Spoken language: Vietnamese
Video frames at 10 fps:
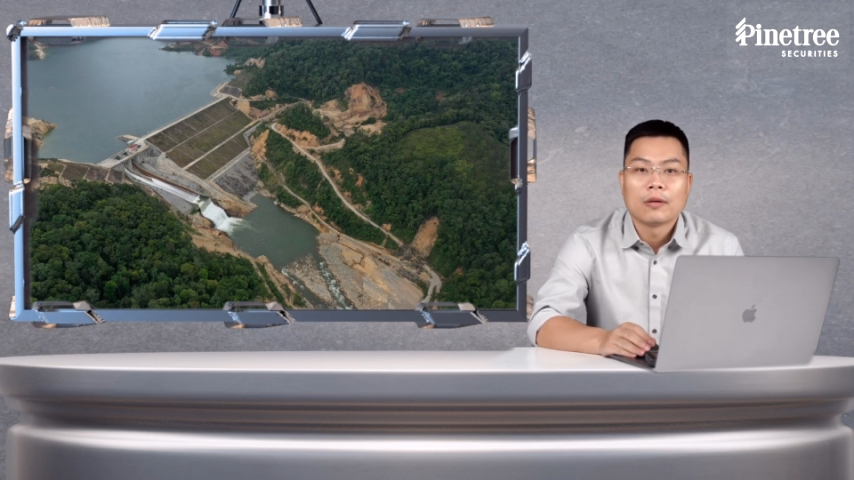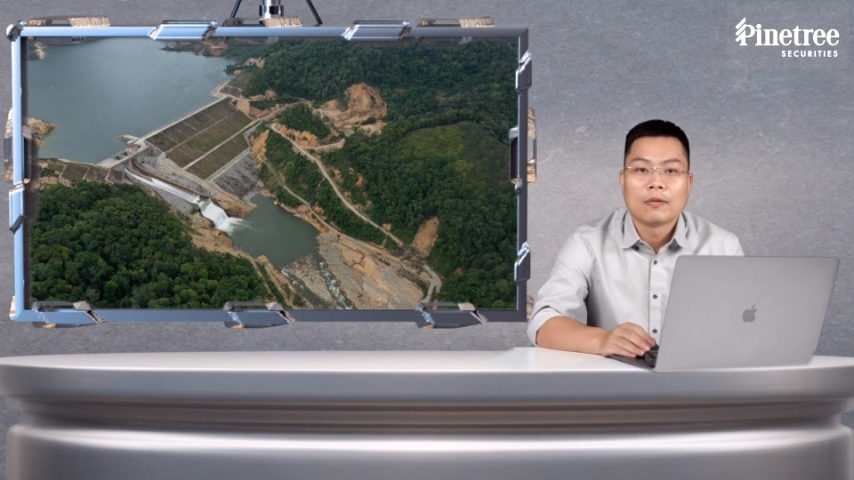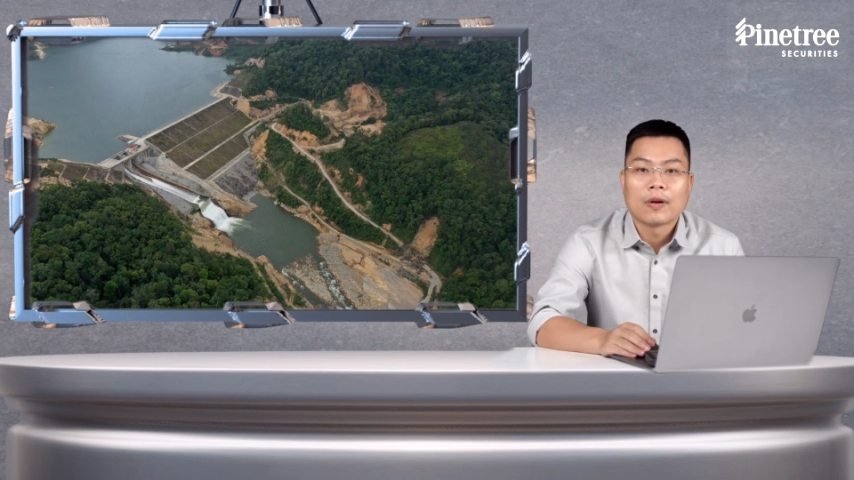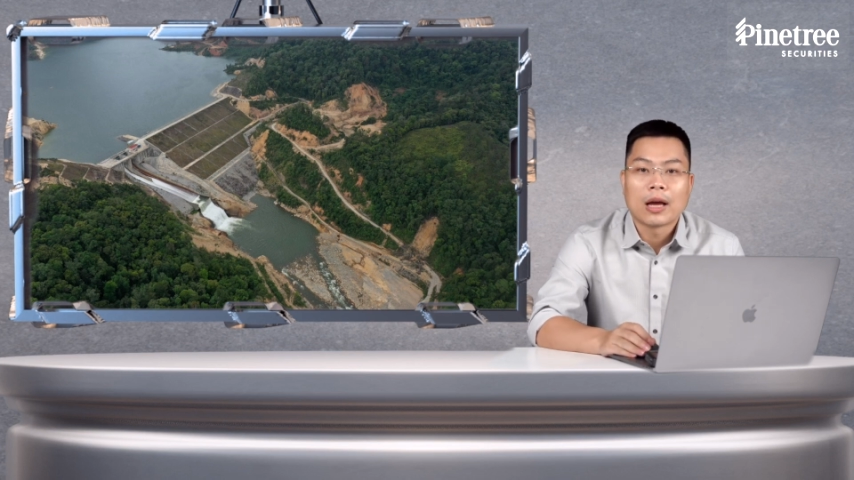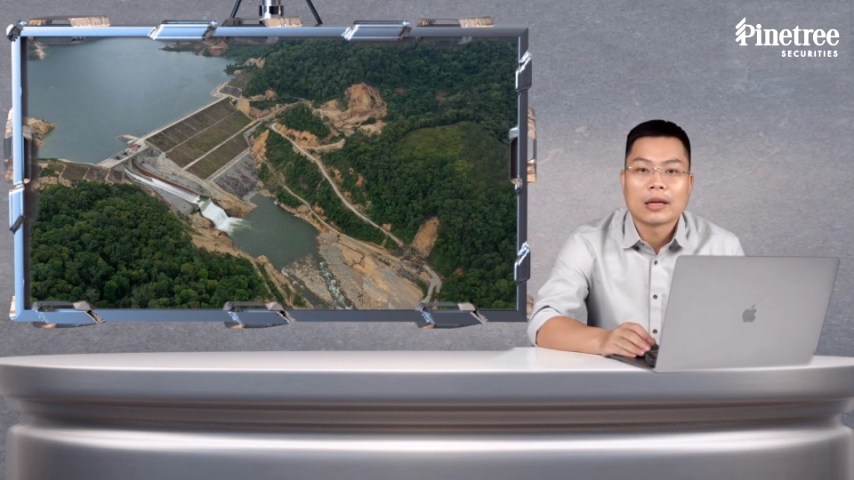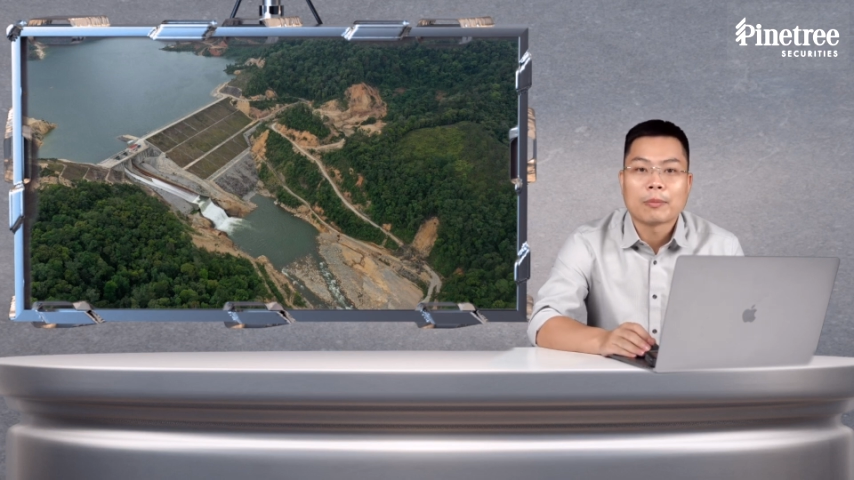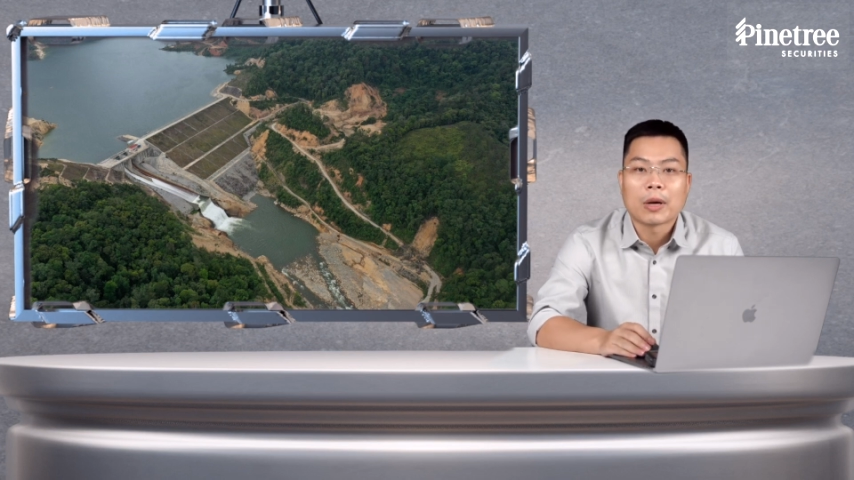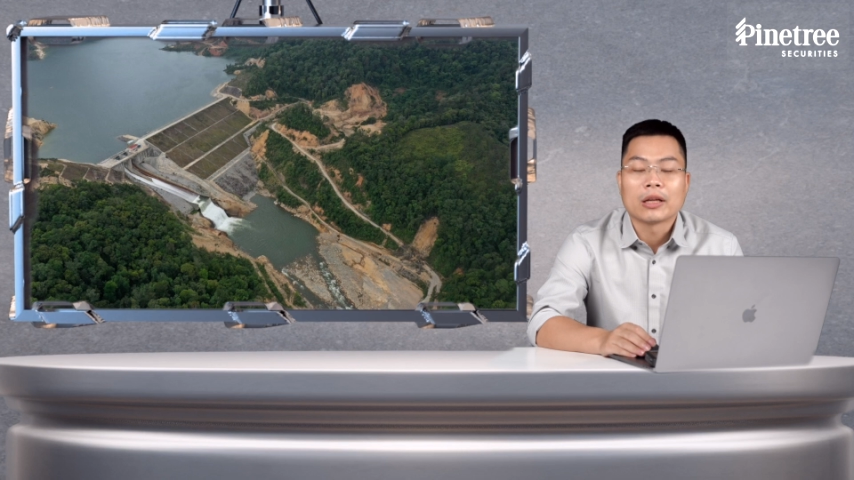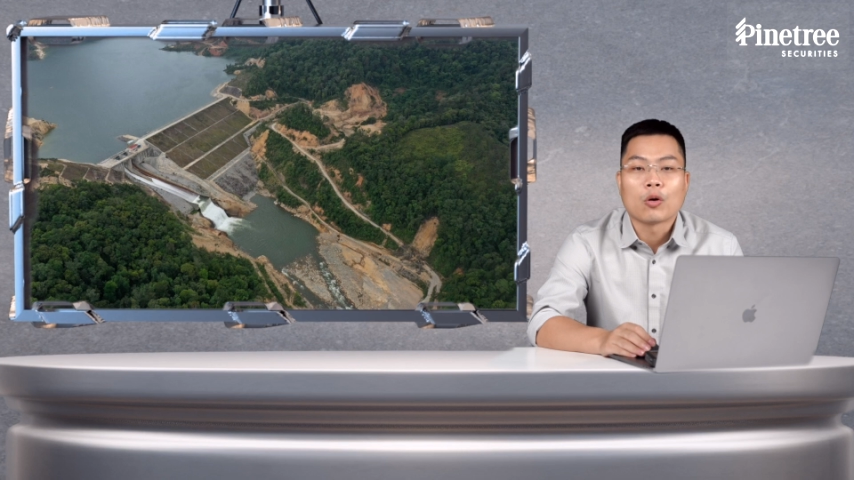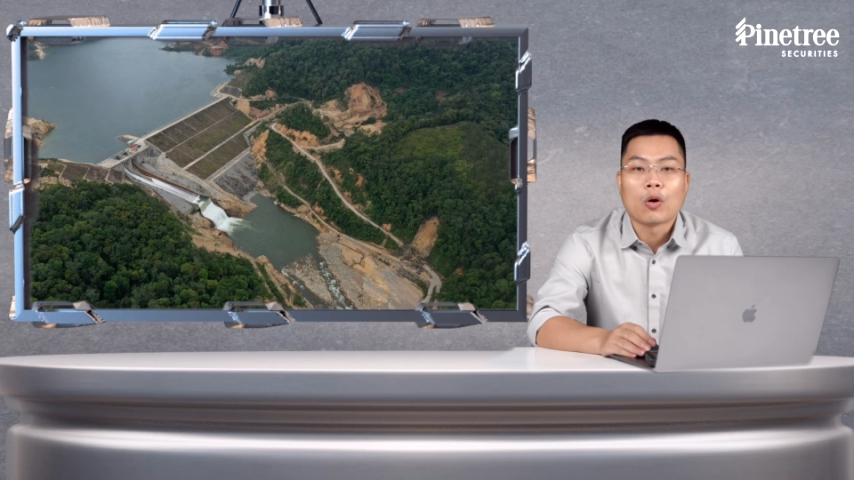và nhà
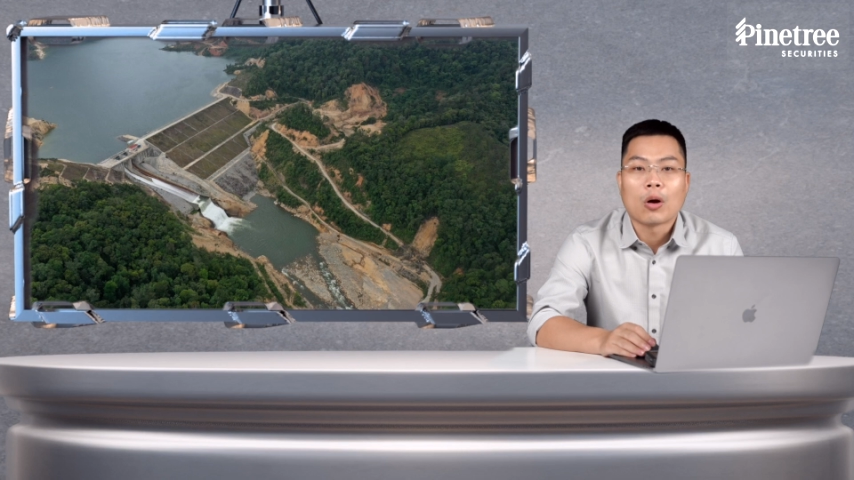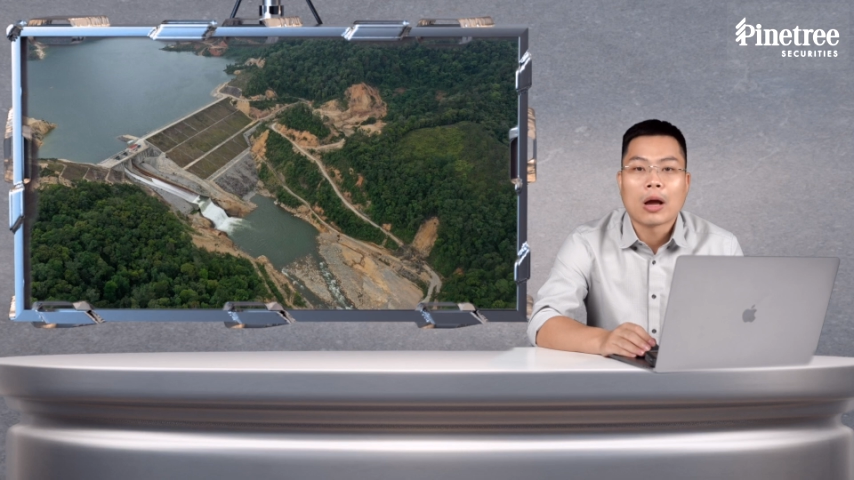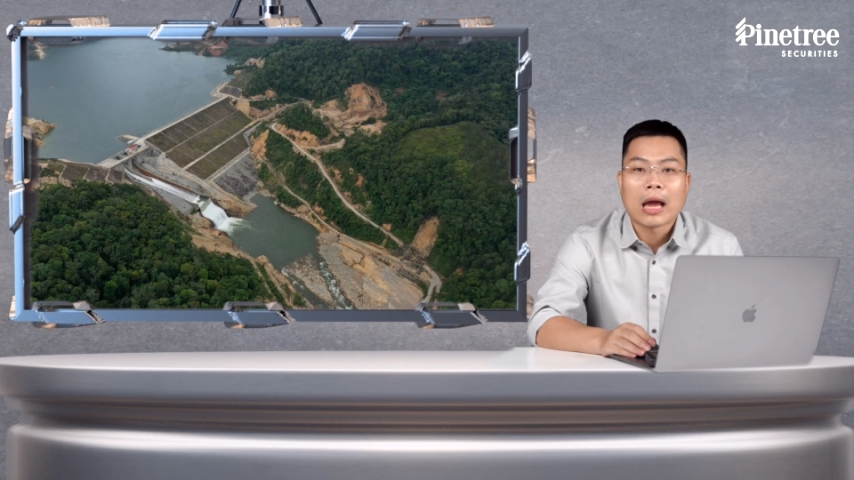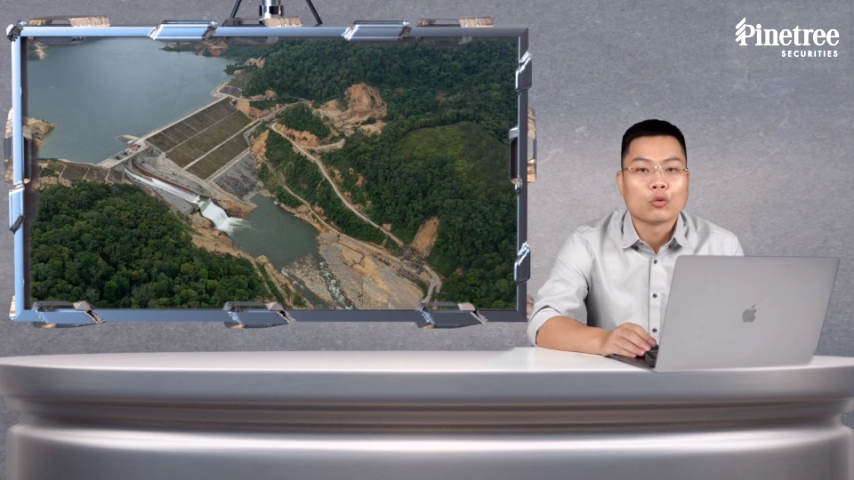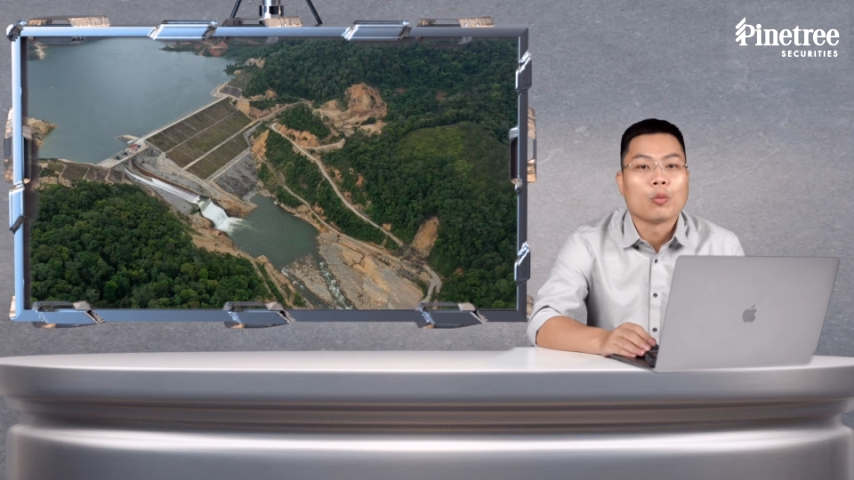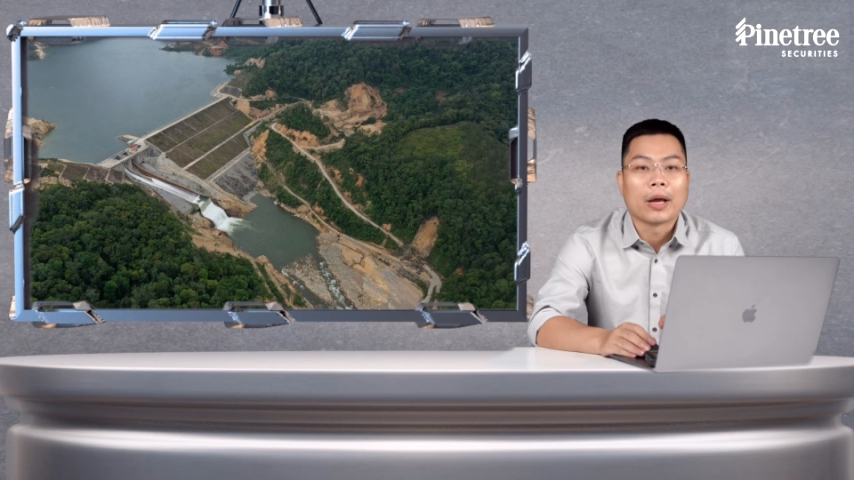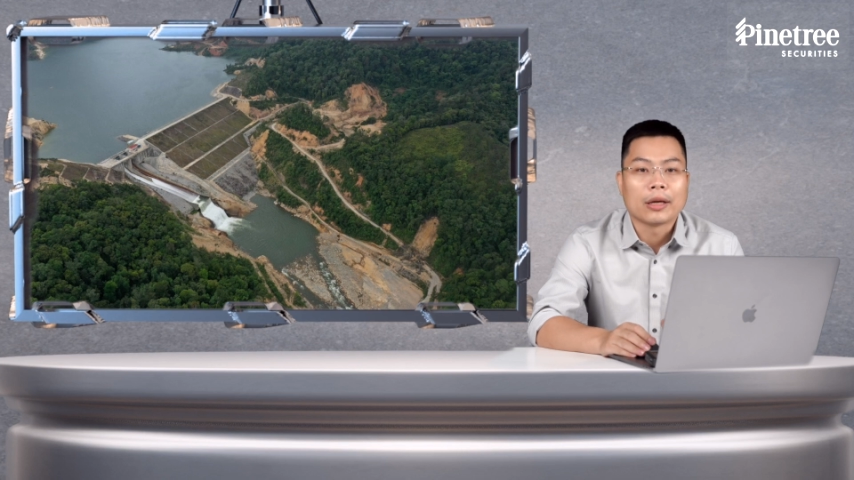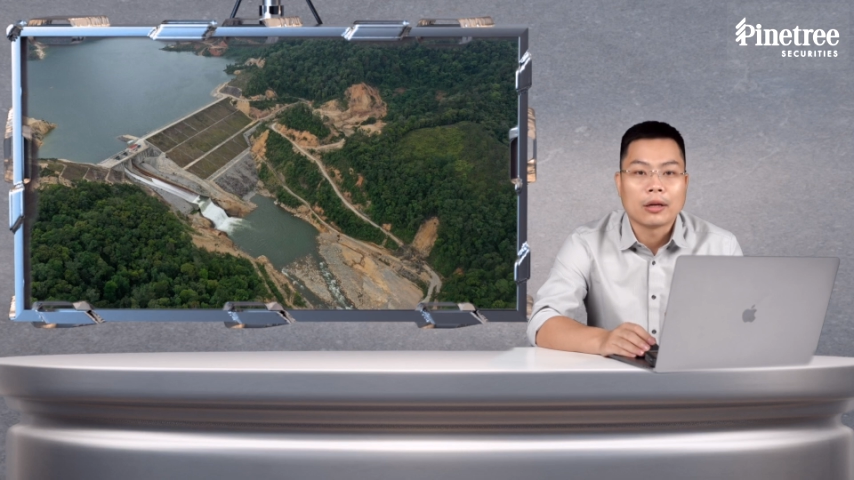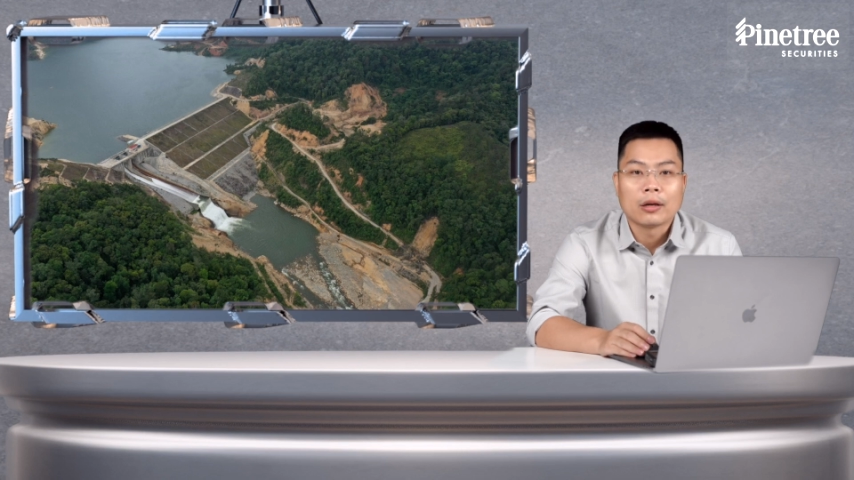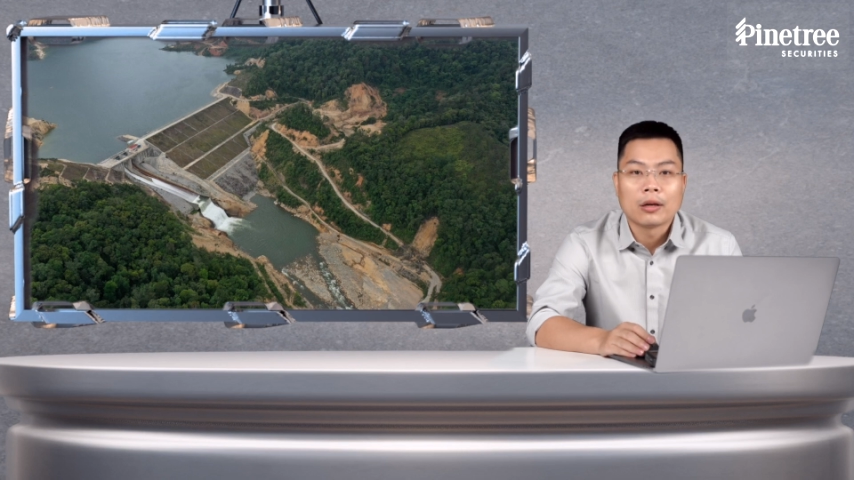máy thì có hai tổ máy